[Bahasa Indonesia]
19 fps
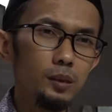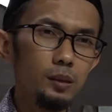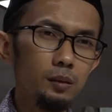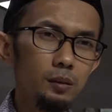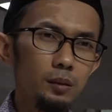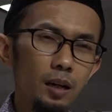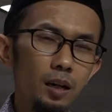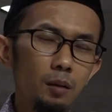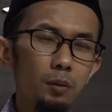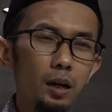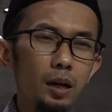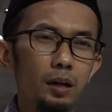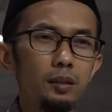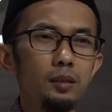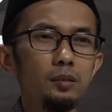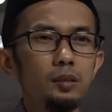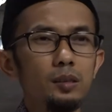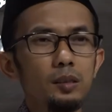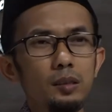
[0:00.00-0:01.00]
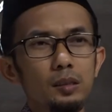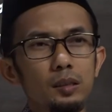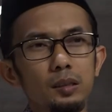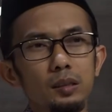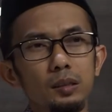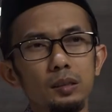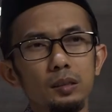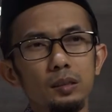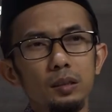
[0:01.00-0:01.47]
Dalam hadis
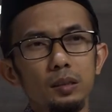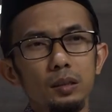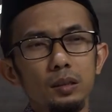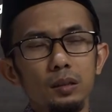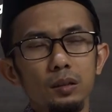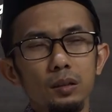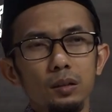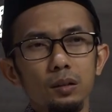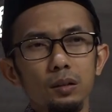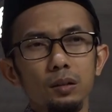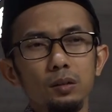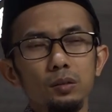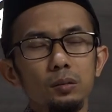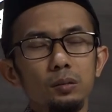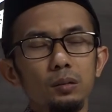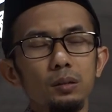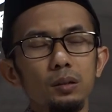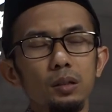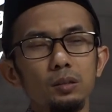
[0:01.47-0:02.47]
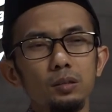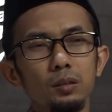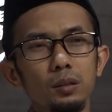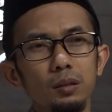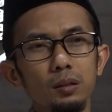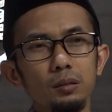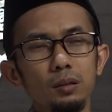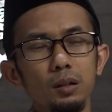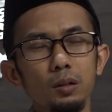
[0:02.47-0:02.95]
ini Rasulullah
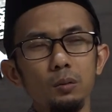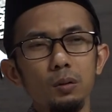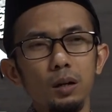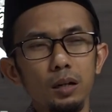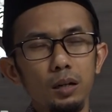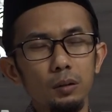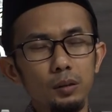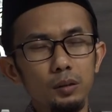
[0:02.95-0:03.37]
Shallallahu alaihi